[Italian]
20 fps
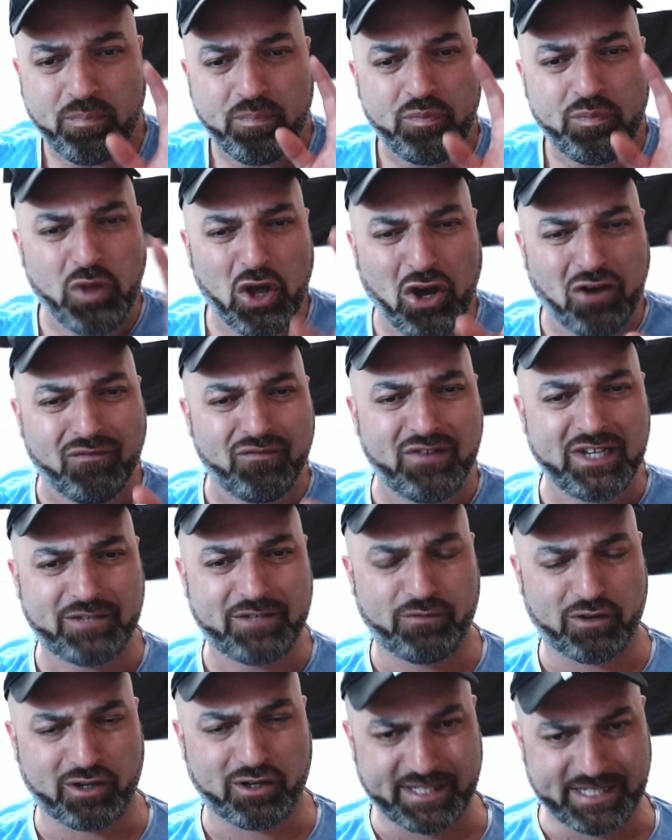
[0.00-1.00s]
Non vi
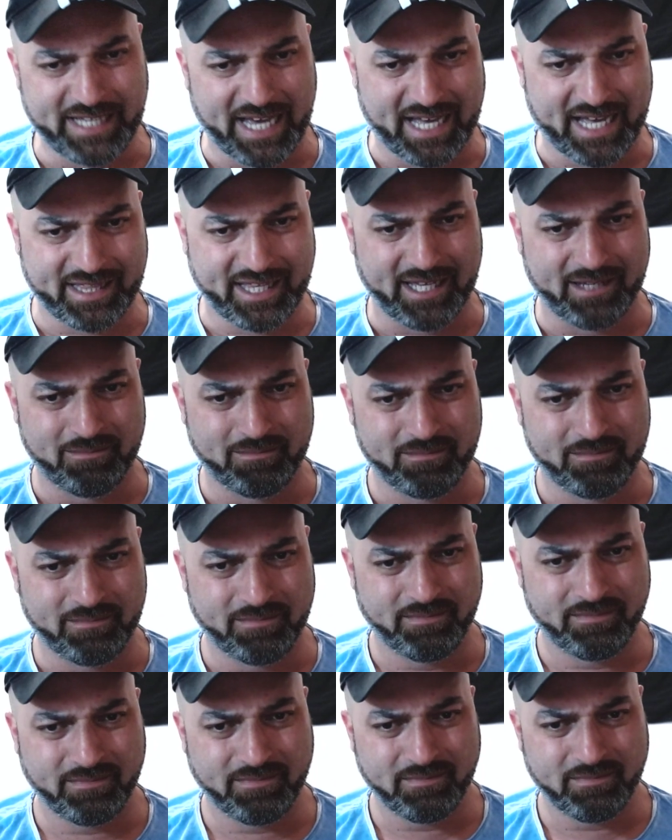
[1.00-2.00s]
sforzate
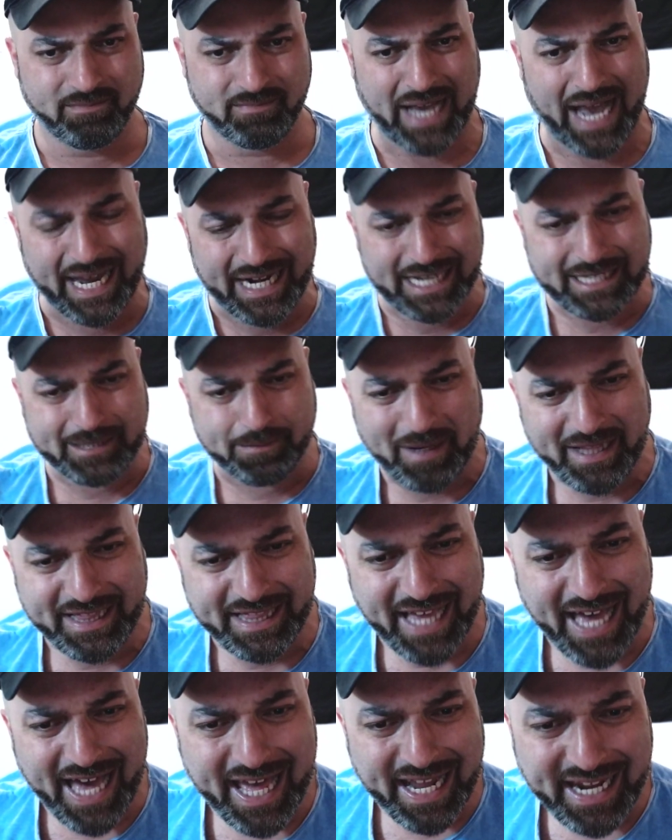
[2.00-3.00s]
ad
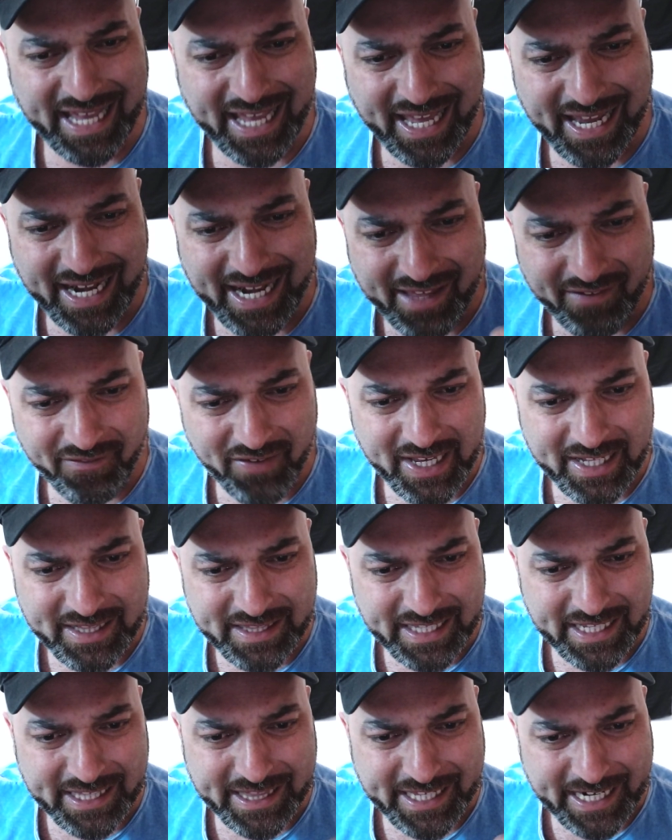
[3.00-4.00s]
aspettare le
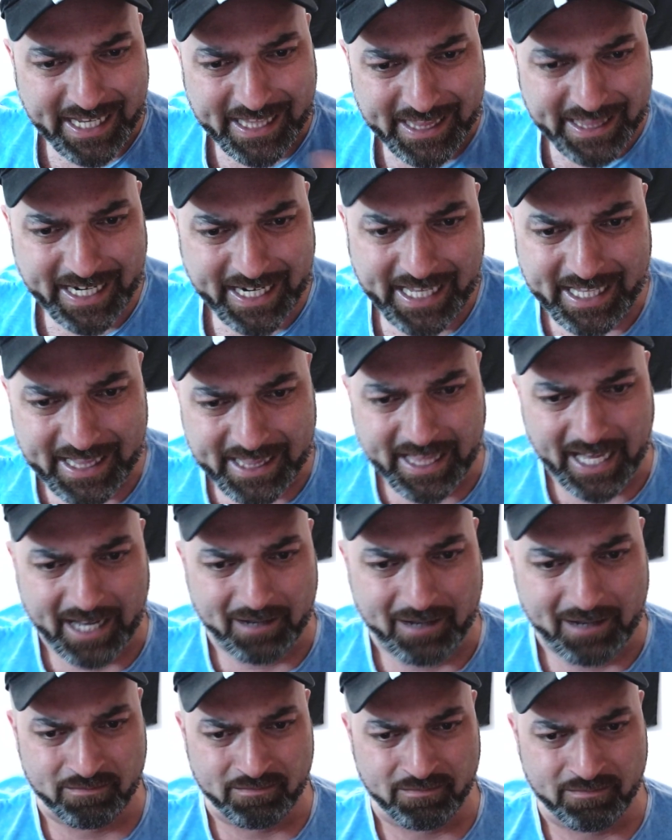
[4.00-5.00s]

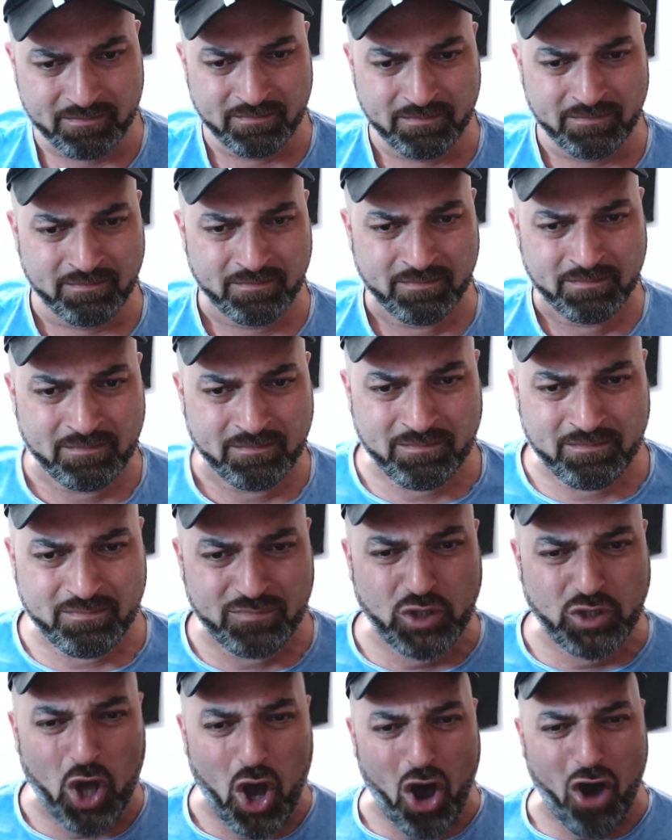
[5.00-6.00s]
23.30
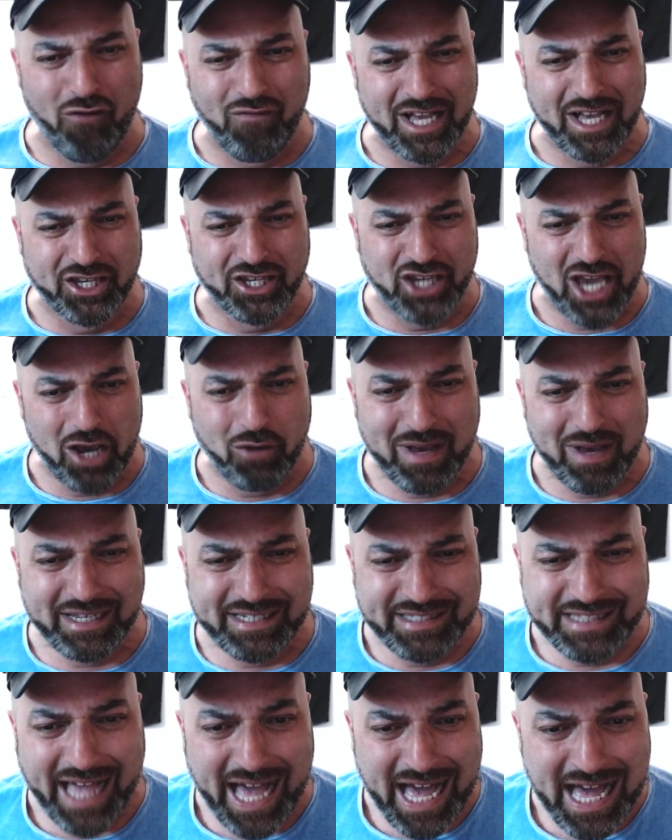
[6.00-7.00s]
dove c'è
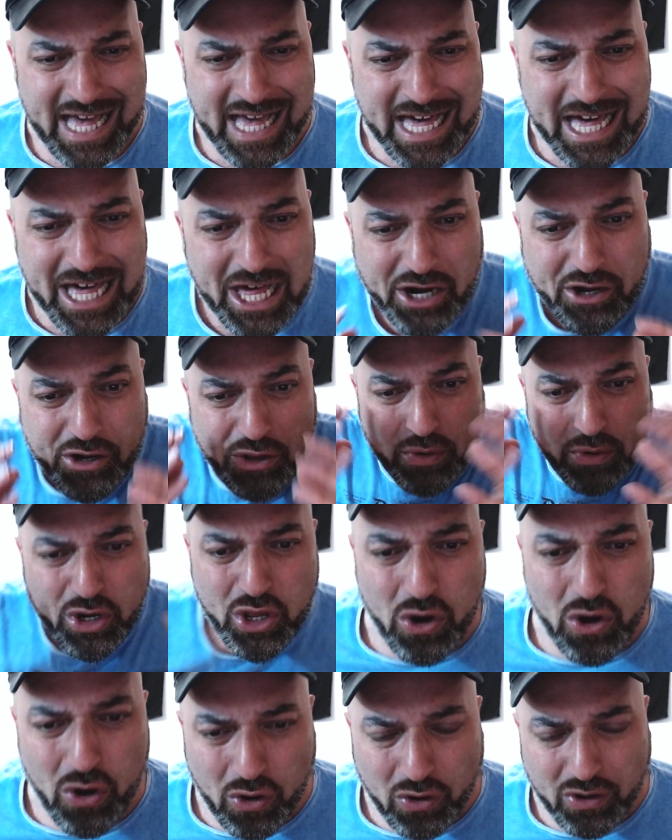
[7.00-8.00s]
questa
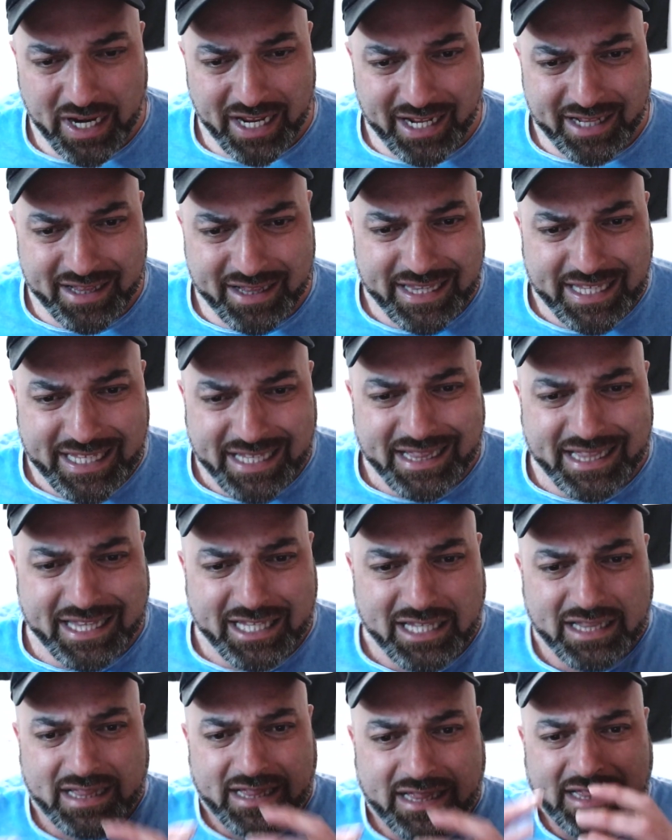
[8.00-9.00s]
riunione di,
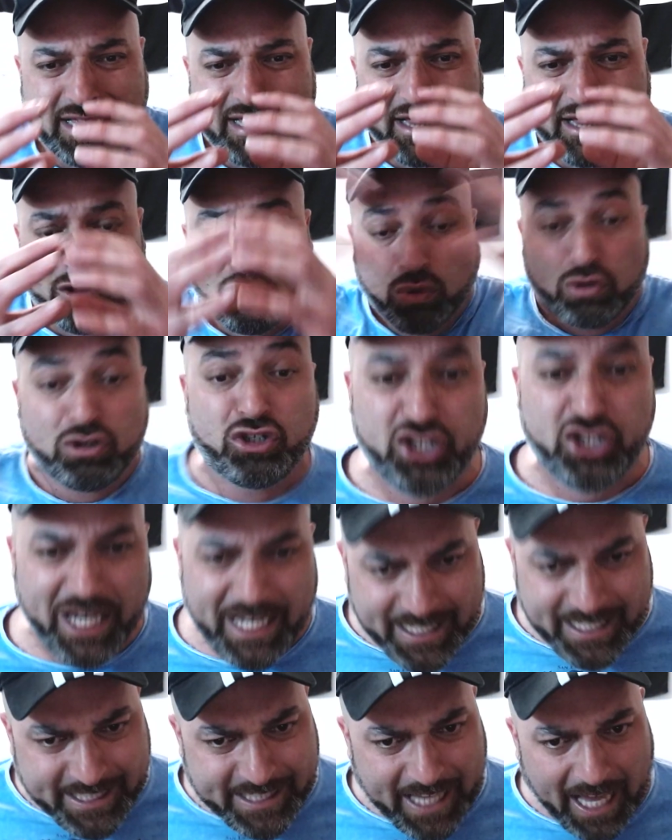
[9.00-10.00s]
di,
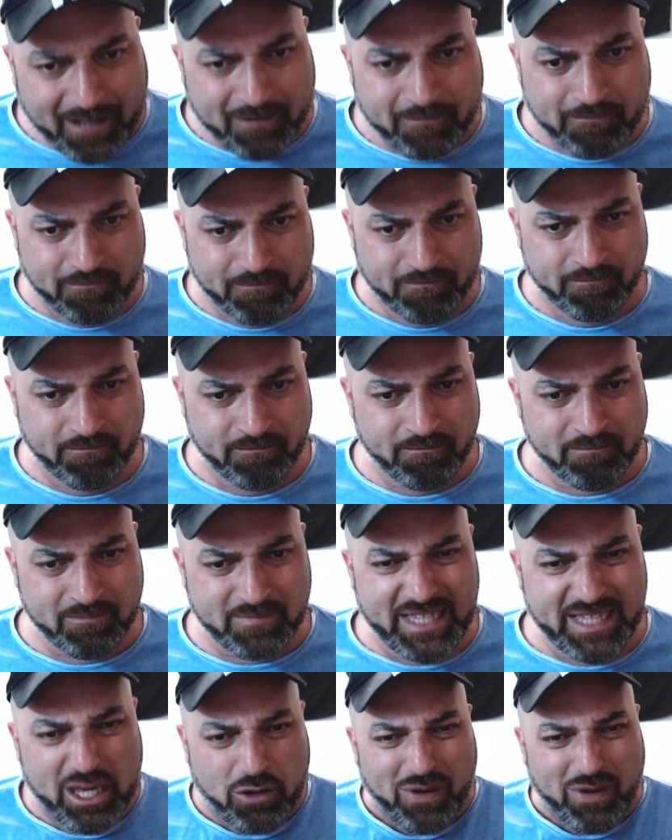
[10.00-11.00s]
d'urgenza
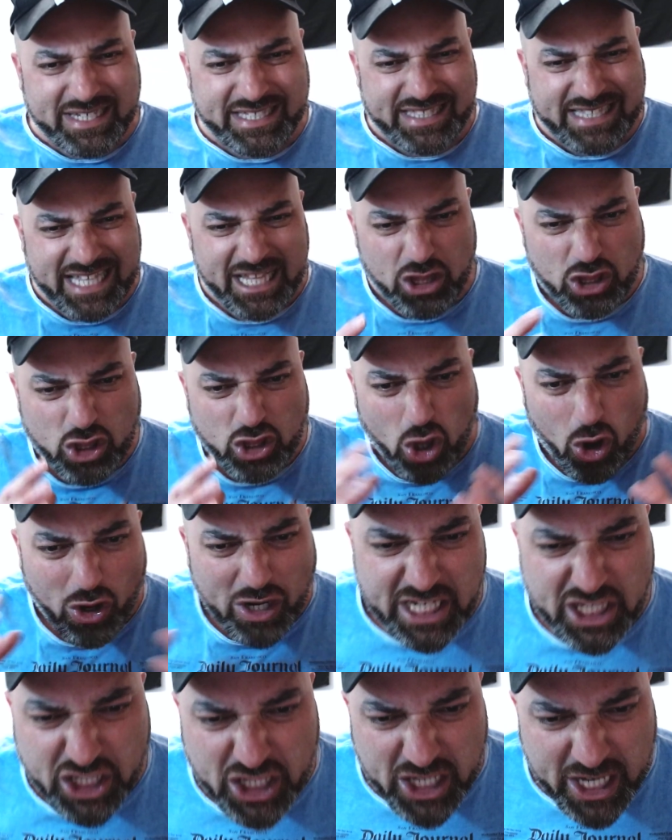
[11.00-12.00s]
di questi
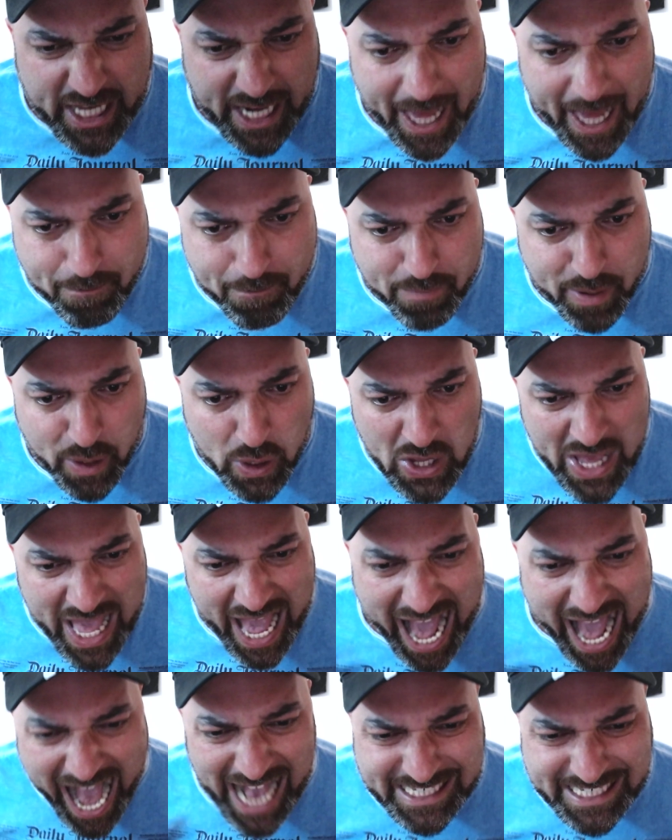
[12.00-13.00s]
12 club
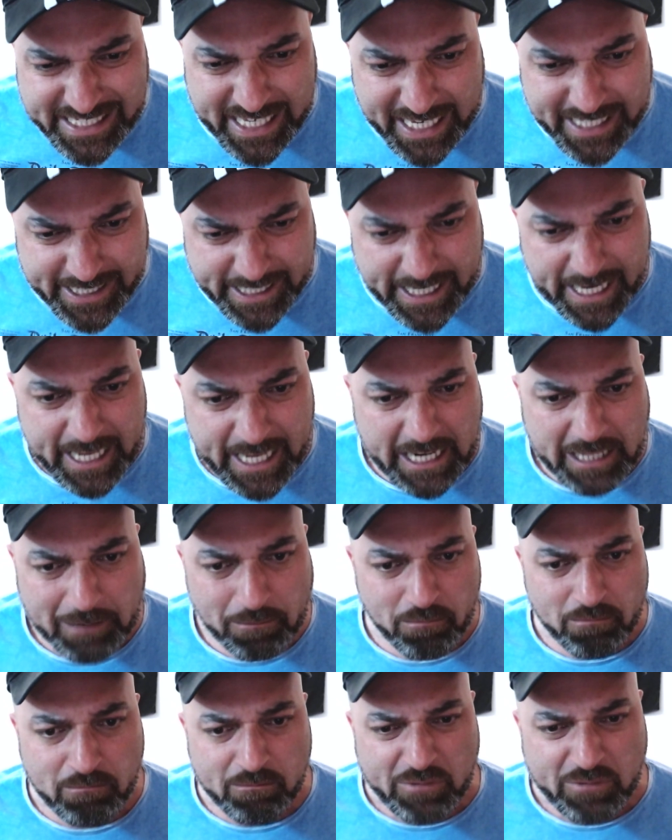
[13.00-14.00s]

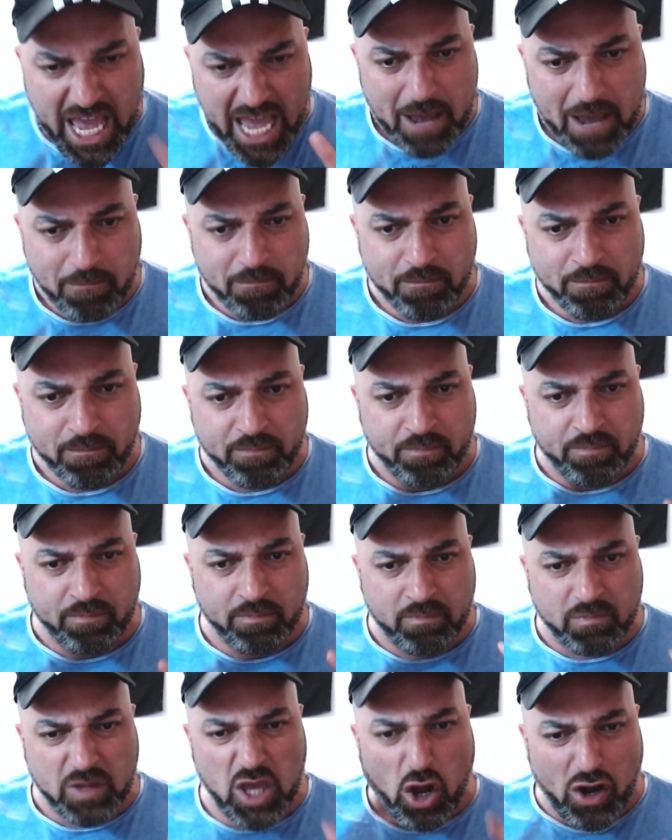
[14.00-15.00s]
assassini. Sì,
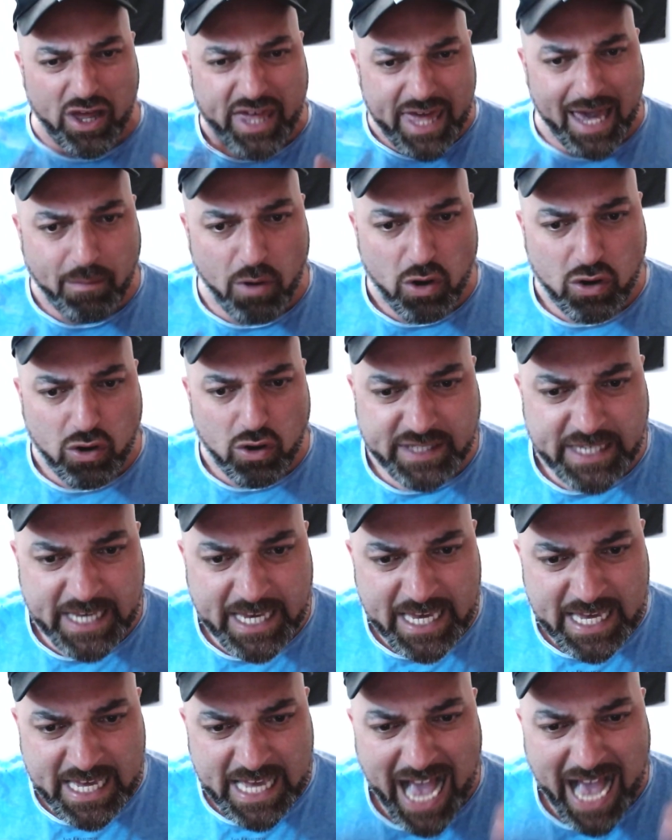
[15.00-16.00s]
io li chiamo
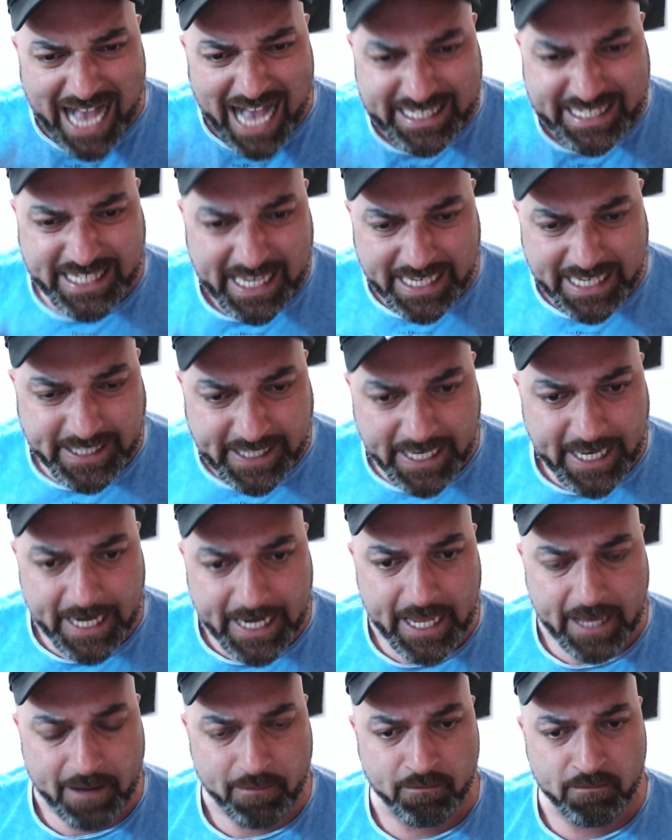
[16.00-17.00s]
così,
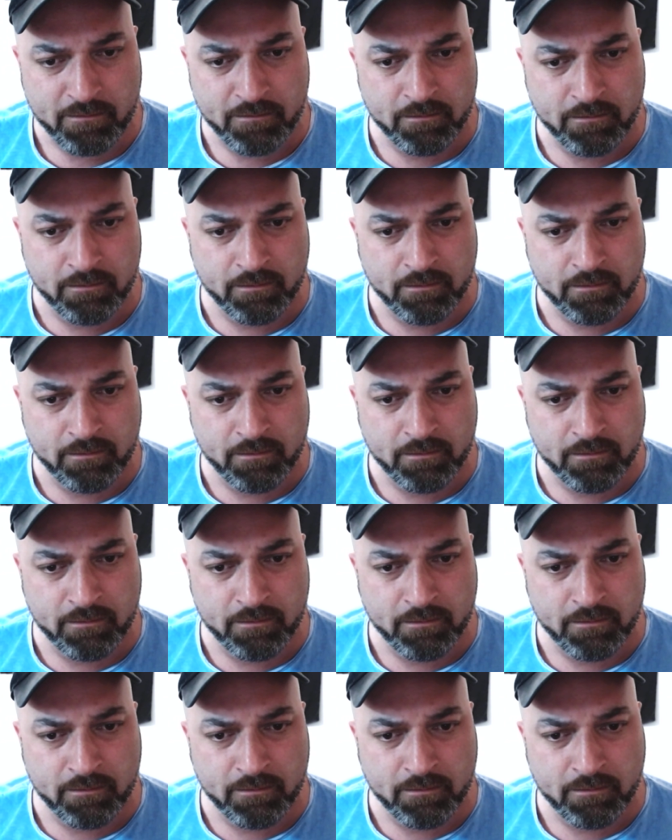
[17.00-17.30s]
assassini.